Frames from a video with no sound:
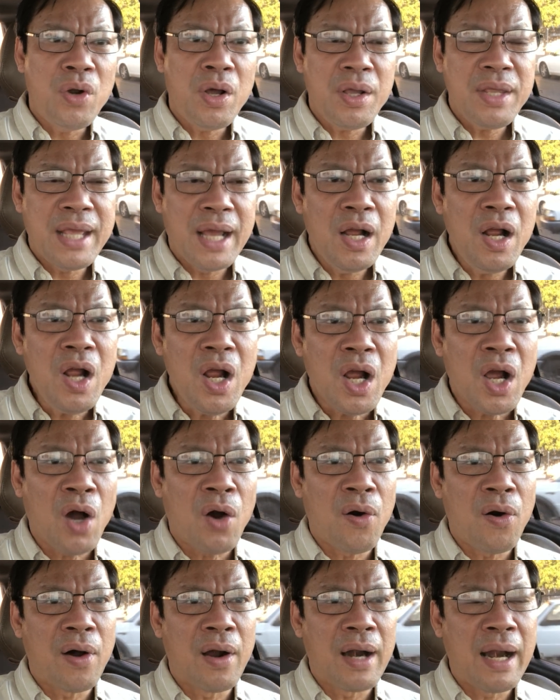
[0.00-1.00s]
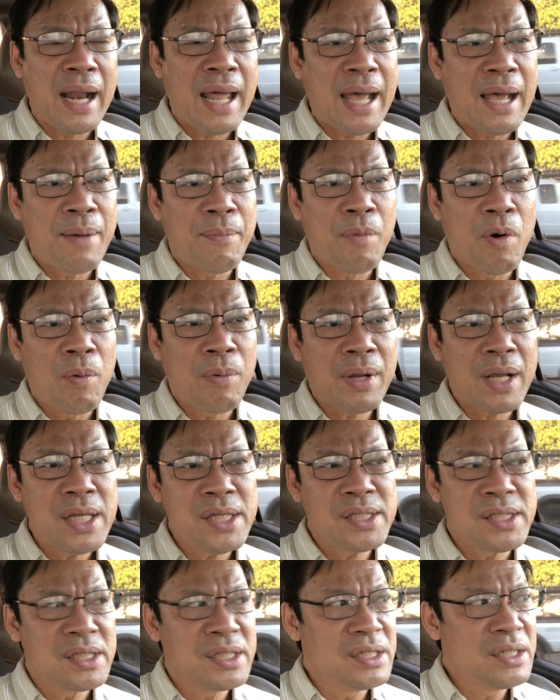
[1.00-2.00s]
nó vẫn còn là một cái
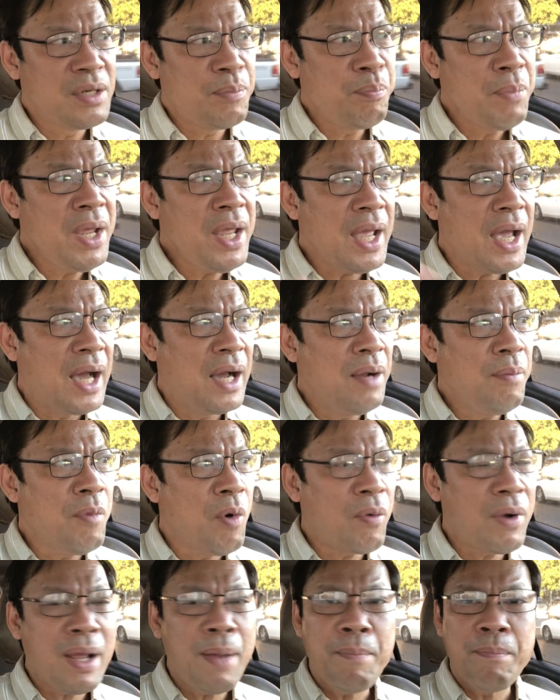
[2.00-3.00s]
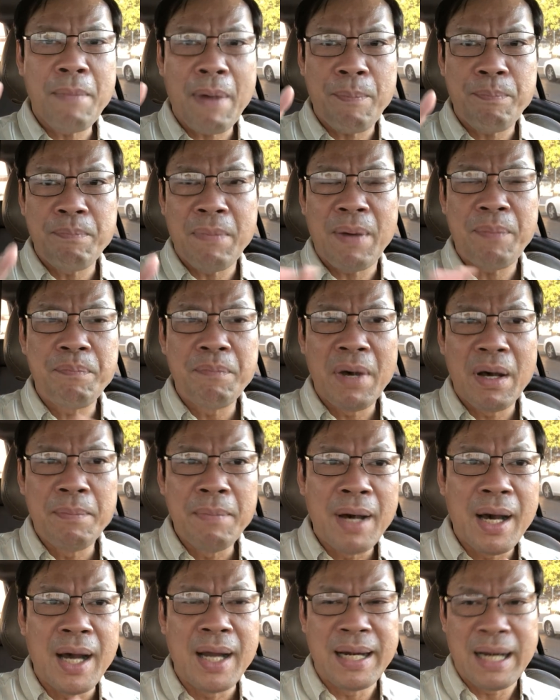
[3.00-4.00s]
sự bí ẩn một cái mập mập mờ
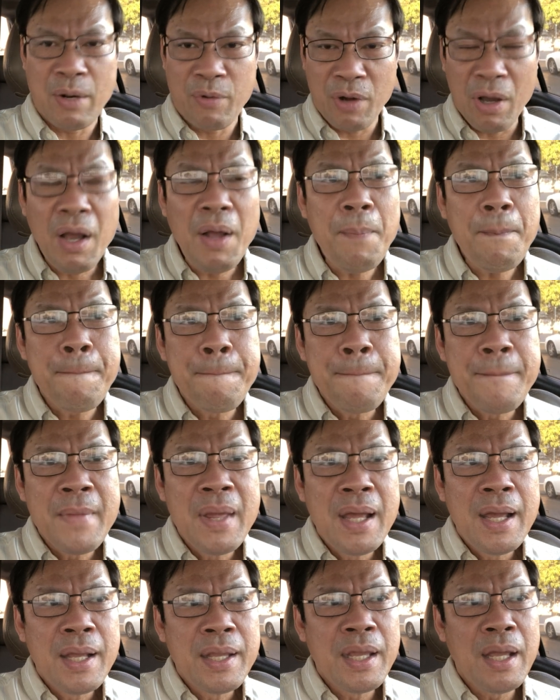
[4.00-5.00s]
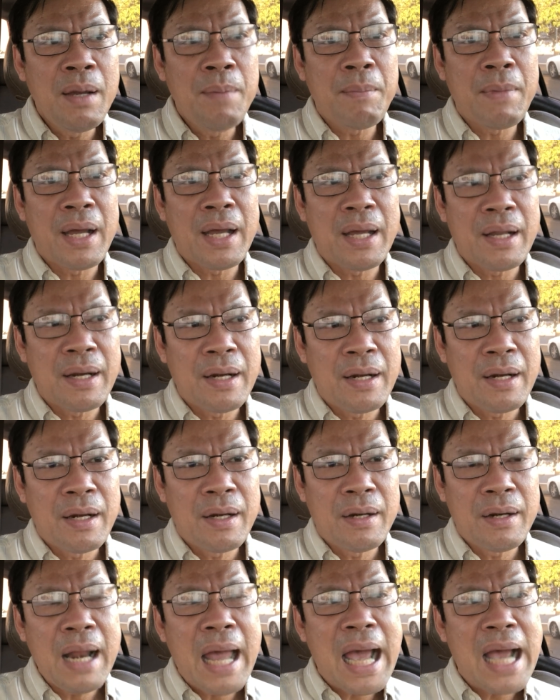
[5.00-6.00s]
mờ nào đó nhưng mà
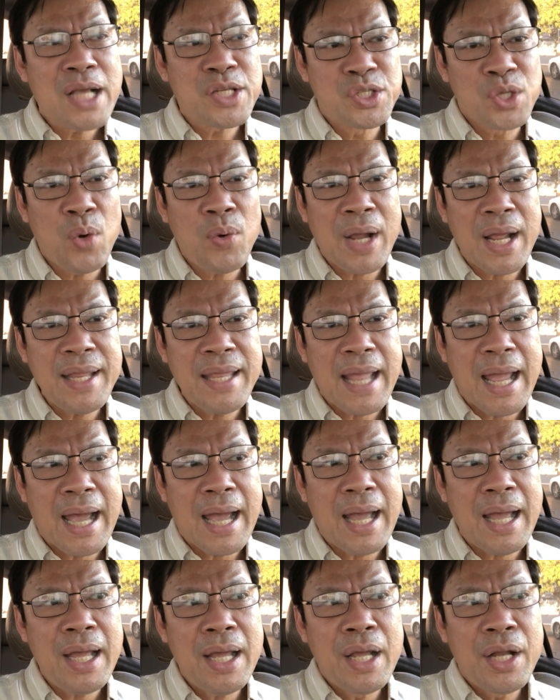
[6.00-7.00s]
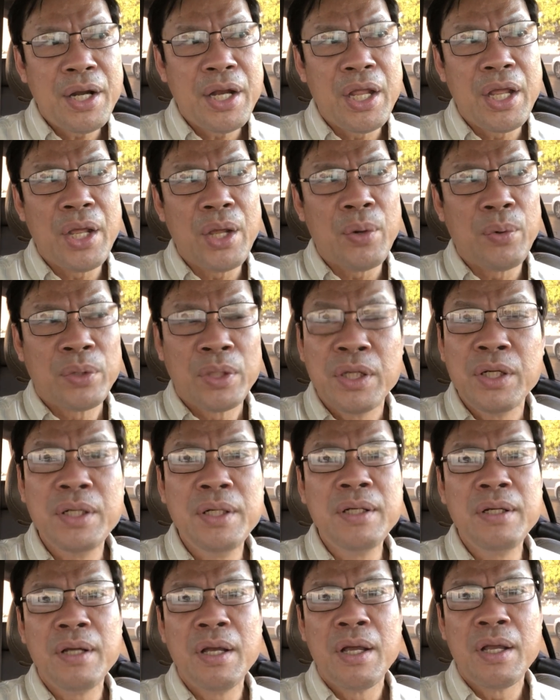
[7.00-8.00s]
đa số khán giả đều
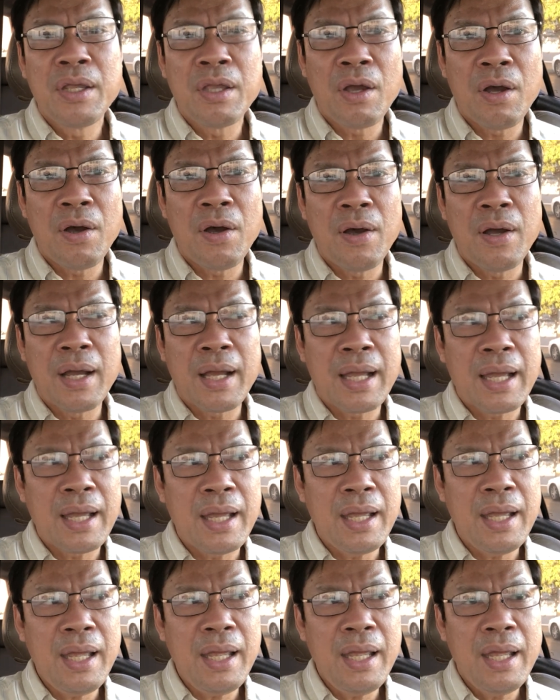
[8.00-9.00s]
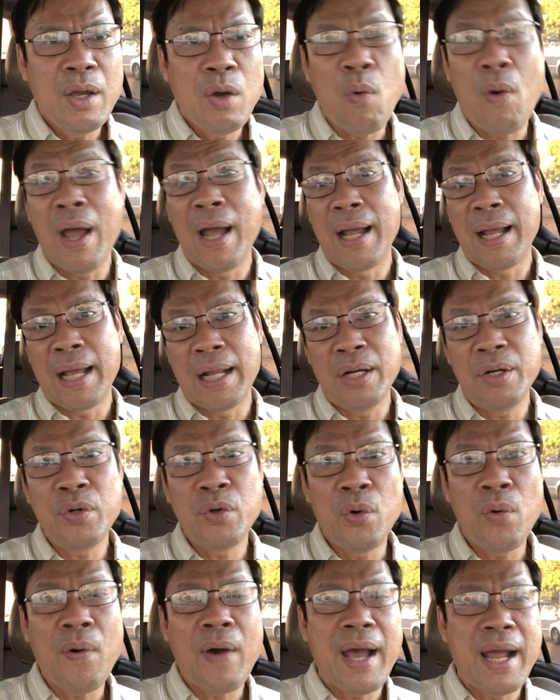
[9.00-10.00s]
thương cho cái hoàn cảnh
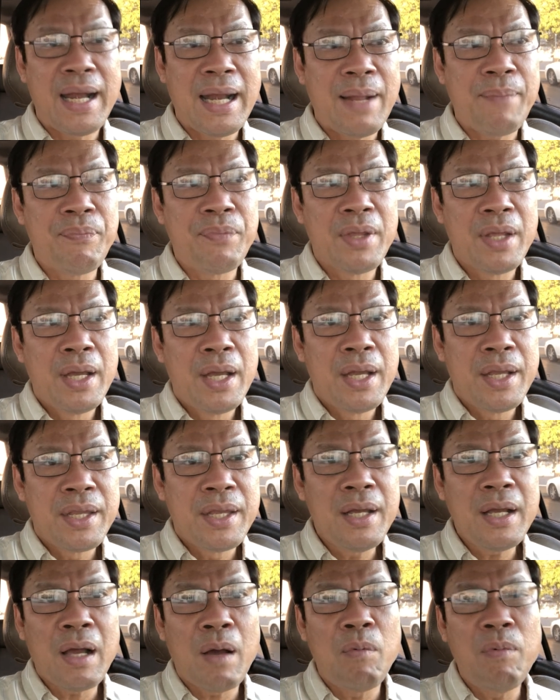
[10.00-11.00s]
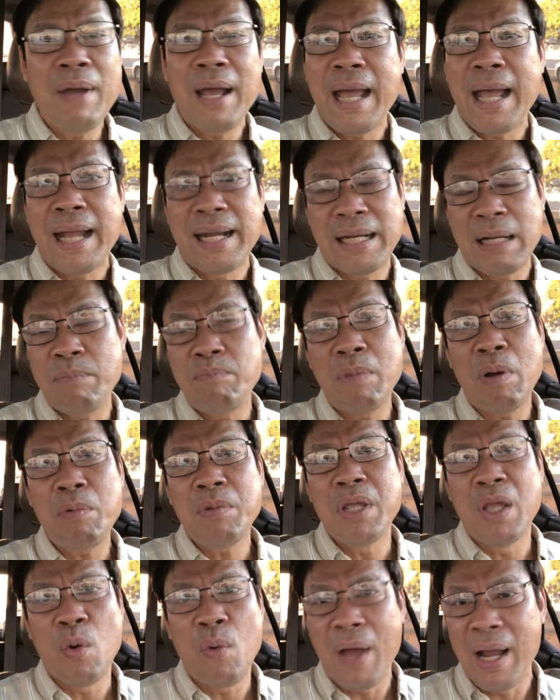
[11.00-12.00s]
của Hoài Lâm chứ không có ai trách móc
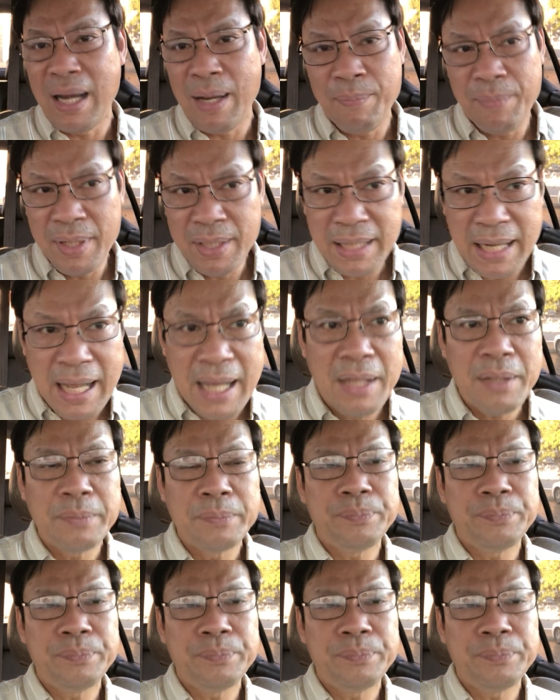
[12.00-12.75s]
gì Hoài Lâm hết cả